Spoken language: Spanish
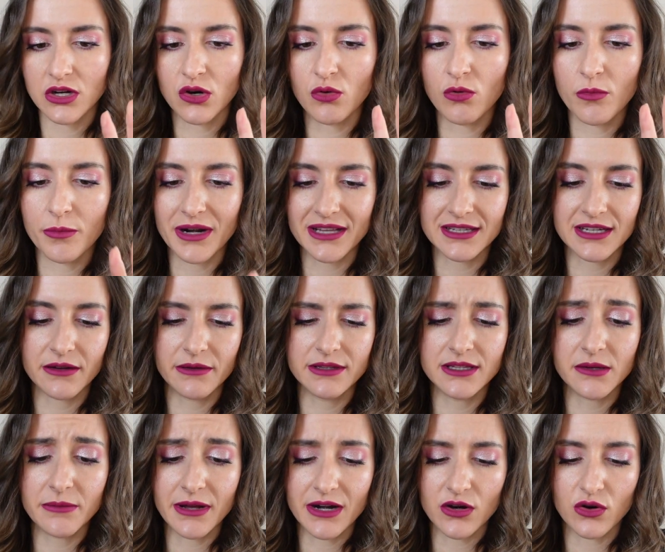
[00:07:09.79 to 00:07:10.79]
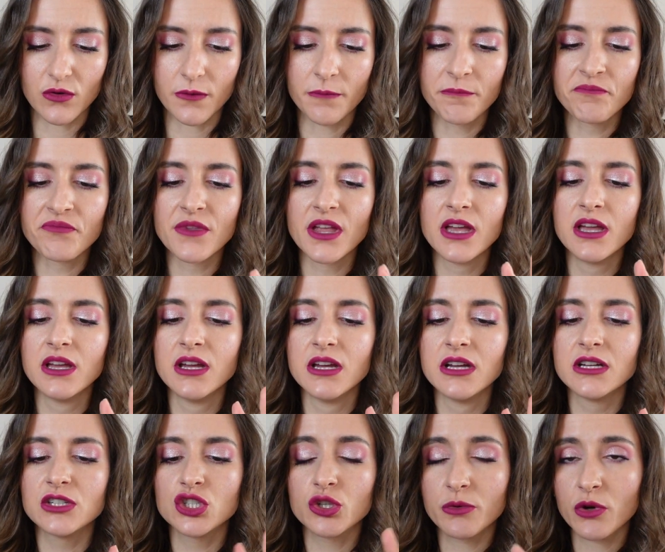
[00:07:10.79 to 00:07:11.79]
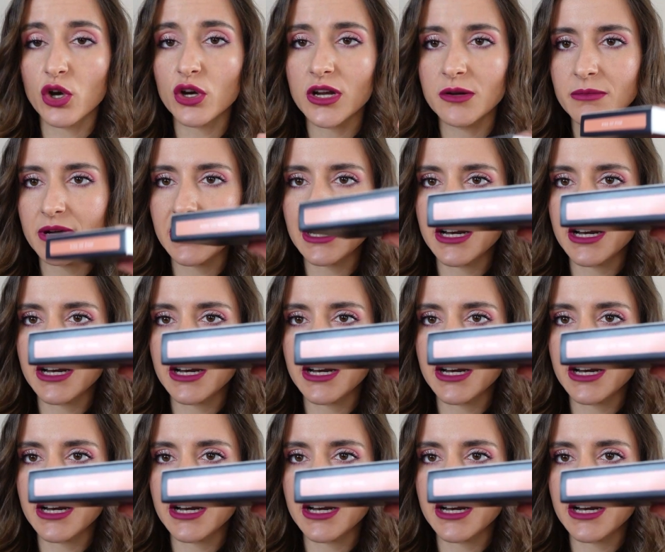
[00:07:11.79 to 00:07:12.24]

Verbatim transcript: como prácticamente marrón. Yo me cogí el más